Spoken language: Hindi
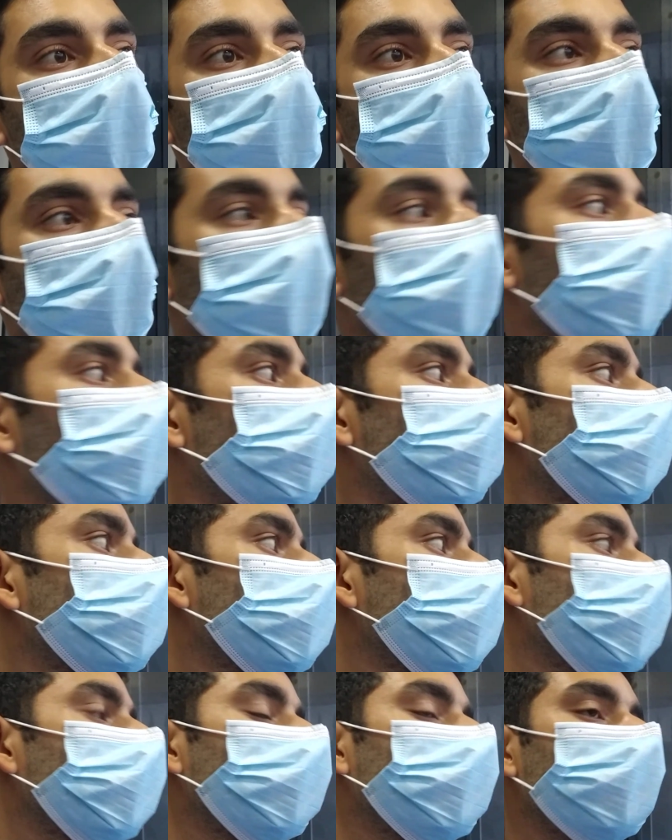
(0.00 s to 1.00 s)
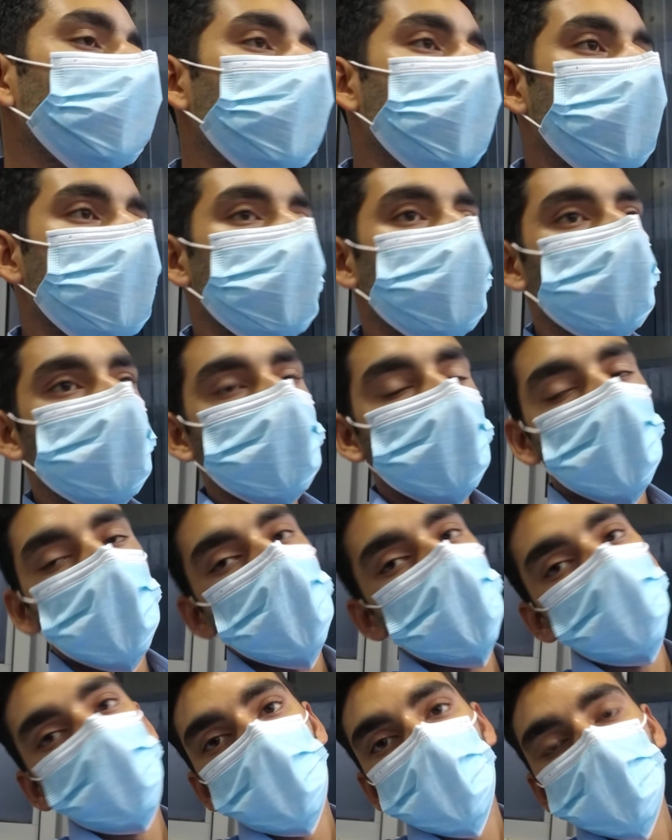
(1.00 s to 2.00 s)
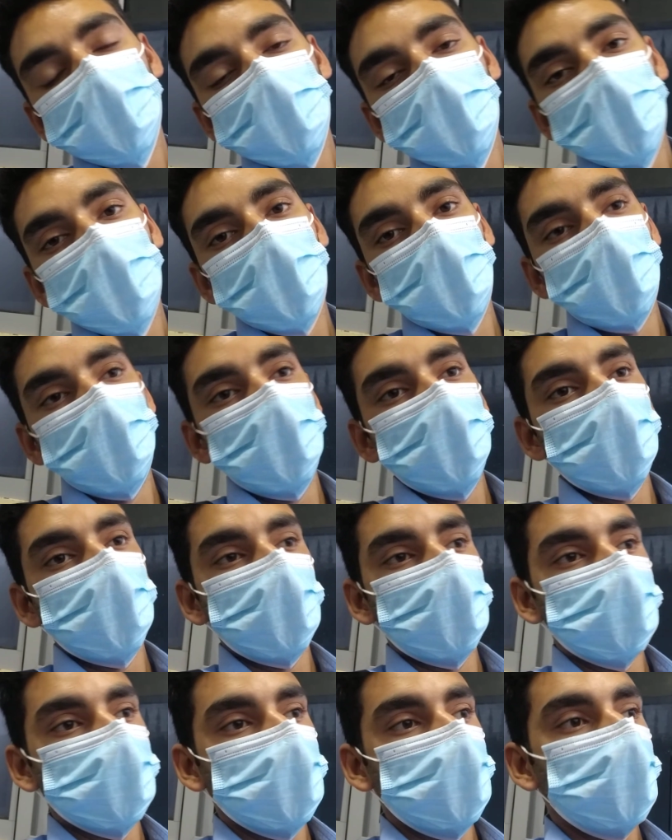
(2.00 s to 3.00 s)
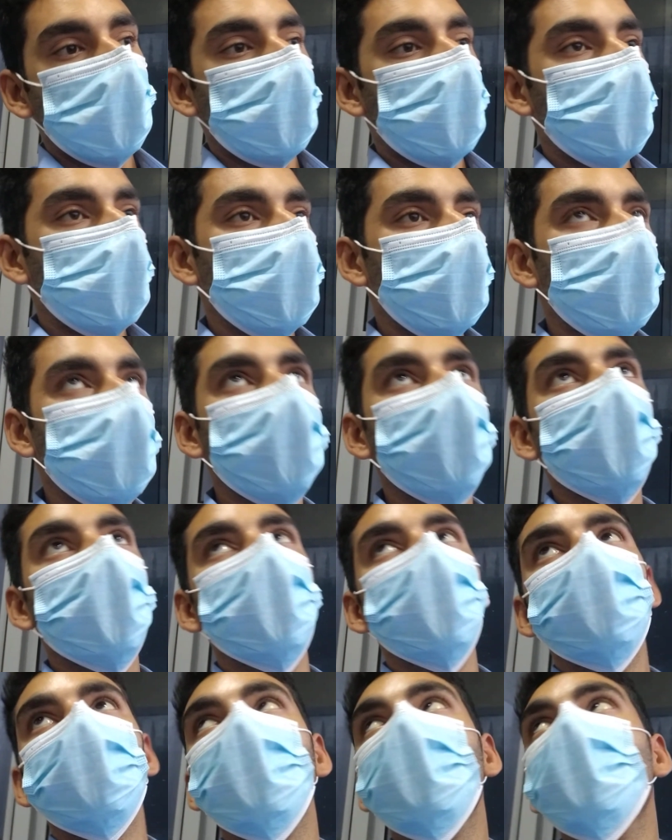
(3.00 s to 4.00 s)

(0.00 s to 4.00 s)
बाकी कुछ नहीं अभी आएगा तो उनका टेम्परेचर चेक करूंगा और कुछ नहीं हुआ बैठे रहो अपना एसी